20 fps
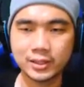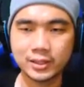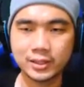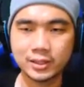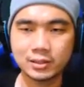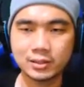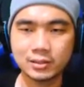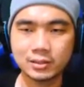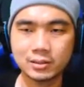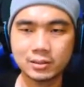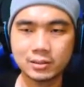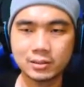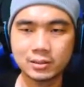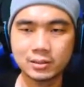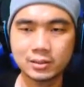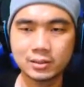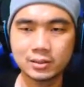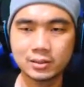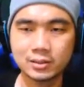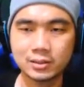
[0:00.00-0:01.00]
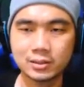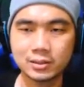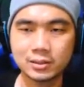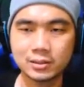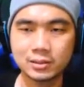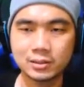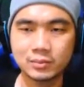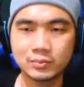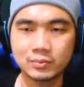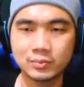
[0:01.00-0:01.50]
ya.
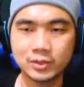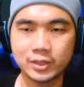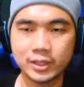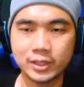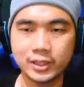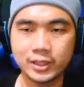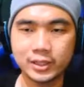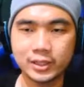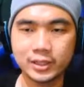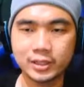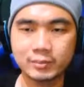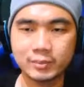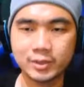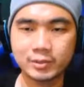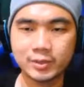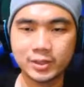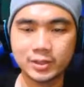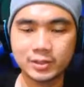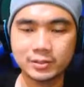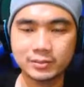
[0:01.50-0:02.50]
Ini ini teman-teman.